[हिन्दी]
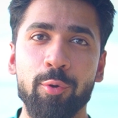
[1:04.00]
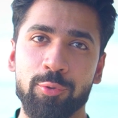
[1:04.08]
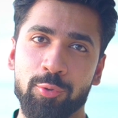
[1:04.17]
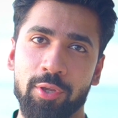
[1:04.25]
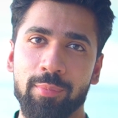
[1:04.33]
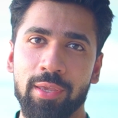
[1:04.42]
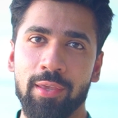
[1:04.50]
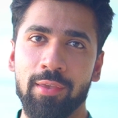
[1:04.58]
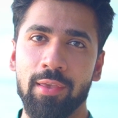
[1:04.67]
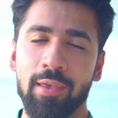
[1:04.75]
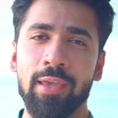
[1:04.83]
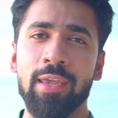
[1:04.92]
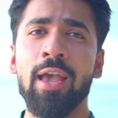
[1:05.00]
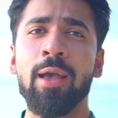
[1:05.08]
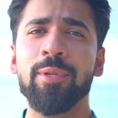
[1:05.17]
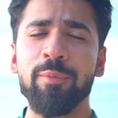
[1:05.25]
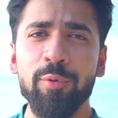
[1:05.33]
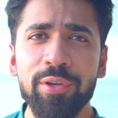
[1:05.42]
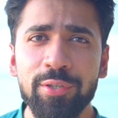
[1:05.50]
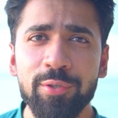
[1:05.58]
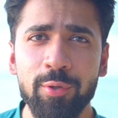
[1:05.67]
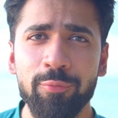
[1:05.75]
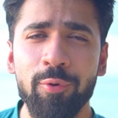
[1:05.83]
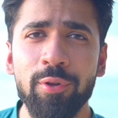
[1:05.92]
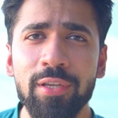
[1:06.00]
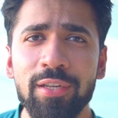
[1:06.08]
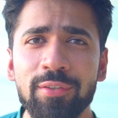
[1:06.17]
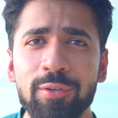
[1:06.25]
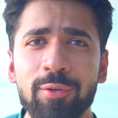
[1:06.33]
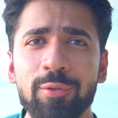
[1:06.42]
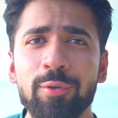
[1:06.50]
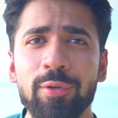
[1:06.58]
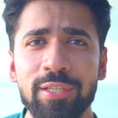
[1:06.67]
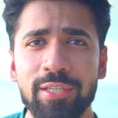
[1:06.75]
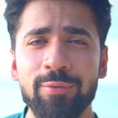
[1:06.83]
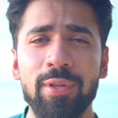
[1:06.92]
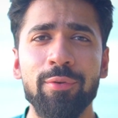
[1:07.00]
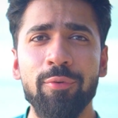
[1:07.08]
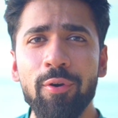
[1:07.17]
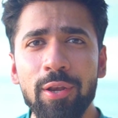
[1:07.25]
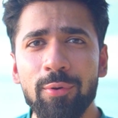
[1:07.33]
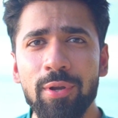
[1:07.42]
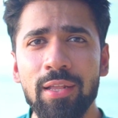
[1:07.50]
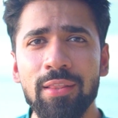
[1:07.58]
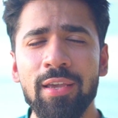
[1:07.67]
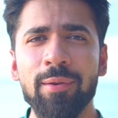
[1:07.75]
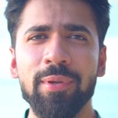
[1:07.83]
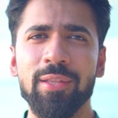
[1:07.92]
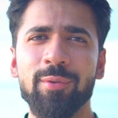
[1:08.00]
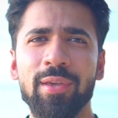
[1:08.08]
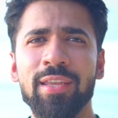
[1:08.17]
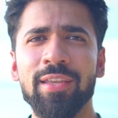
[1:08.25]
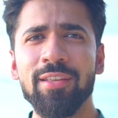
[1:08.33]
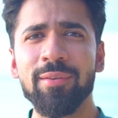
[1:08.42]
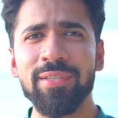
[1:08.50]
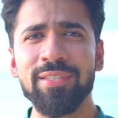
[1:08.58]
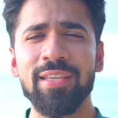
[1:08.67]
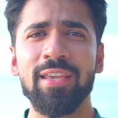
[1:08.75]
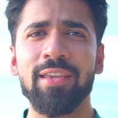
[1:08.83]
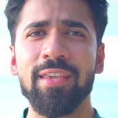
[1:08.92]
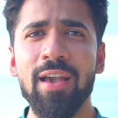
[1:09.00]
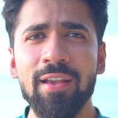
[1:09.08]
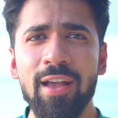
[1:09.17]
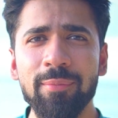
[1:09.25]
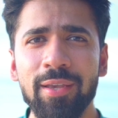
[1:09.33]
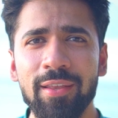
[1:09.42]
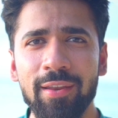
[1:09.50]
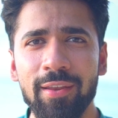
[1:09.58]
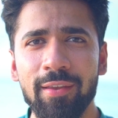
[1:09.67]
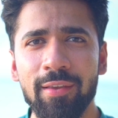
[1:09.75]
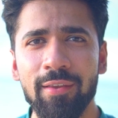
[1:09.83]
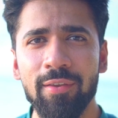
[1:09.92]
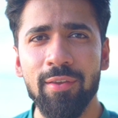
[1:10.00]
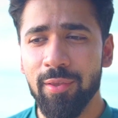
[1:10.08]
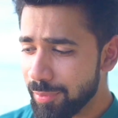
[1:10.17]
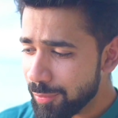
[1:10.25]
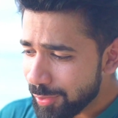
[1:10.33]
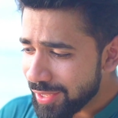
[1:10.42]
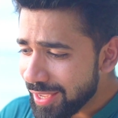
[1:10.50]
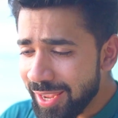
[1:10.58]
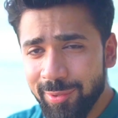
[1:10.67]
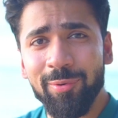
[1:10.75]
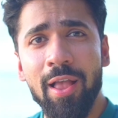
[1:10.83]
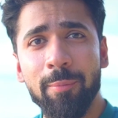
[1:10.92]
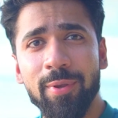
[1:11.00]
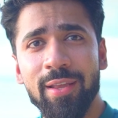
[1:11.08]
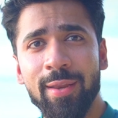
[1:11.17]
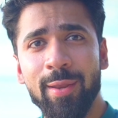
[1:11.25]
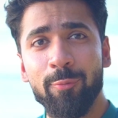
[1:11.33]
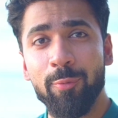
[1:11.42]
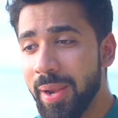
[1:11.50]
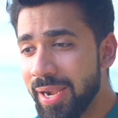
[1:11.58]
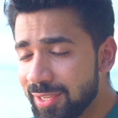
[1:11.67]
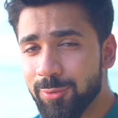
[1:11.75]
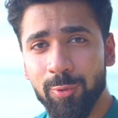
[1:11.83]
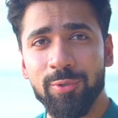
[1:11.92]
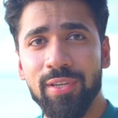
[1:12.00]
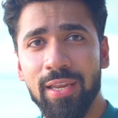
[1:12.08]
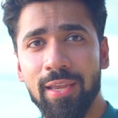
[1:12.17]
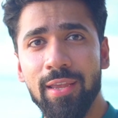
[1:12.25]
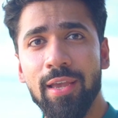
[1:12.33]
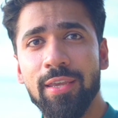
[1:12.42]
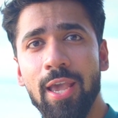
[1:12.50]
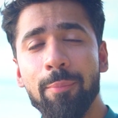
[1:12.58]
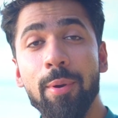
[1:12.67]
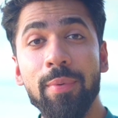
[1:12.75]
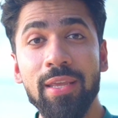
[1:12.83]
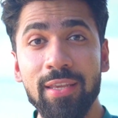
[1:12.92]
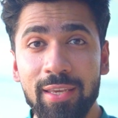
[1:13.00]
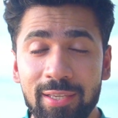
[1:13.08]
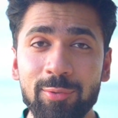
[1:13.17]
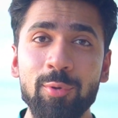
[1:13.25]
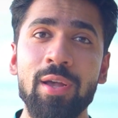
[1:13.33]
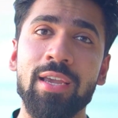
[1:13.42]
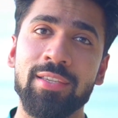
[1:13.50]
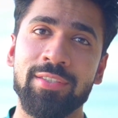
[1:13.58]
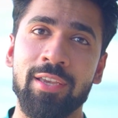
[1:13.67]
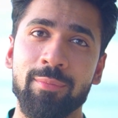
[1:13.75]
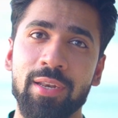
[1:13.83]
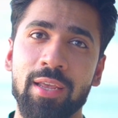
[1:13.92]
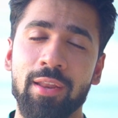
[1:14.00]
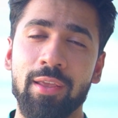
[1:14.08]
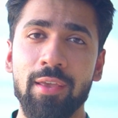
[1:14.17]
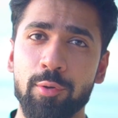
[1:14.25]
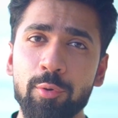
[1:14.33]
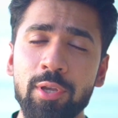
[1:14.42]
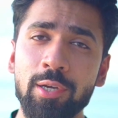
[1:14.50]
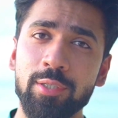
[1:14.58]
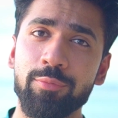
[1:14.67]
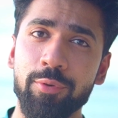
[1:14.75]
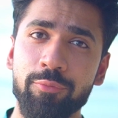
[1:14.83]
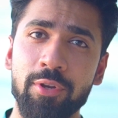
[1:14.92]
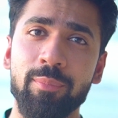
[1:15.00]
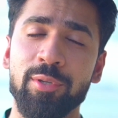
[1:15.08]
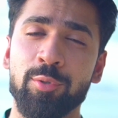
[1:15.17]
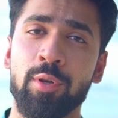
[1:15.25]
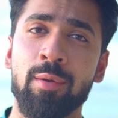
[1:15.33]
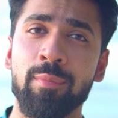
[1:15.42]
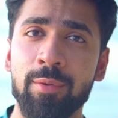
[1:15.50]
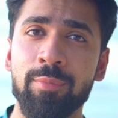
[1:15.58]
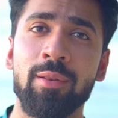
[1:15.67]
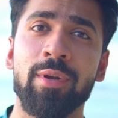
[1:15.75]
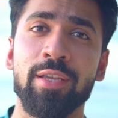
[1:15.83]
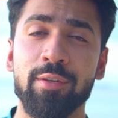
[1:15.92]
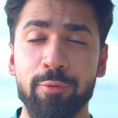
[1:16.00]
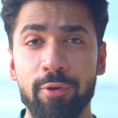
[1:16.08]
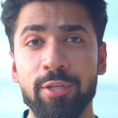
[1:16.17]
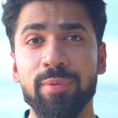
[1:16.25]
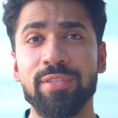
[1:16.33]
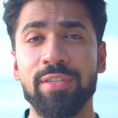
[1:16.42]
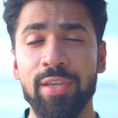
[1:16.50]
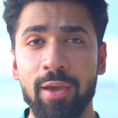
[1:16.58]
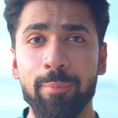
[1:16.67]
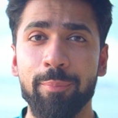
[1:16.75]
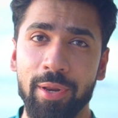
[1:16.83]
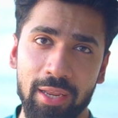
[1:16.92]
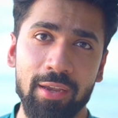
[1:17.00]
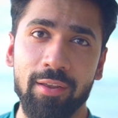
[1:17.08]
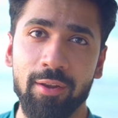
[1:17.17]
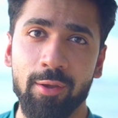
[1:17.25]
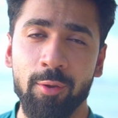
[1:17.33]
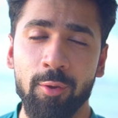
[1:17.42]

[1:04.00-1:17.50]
हो चुकी है भाई ये आप जब यू को फ़ोन करते हो तो यू वाले फ़ोन नहीं उठाते आप कहते हो यार किधर बिजी हैं क्या काम कर रहे हैं भाई वो यही तो काम कर रहे हैं वो बैठ के सोच रहे हैं कि अब हमने किसको आगे सीआर बनाना है 2050 में जो लामा इकबाल मेडिकल कॉलेज में सीआर बनेगा ना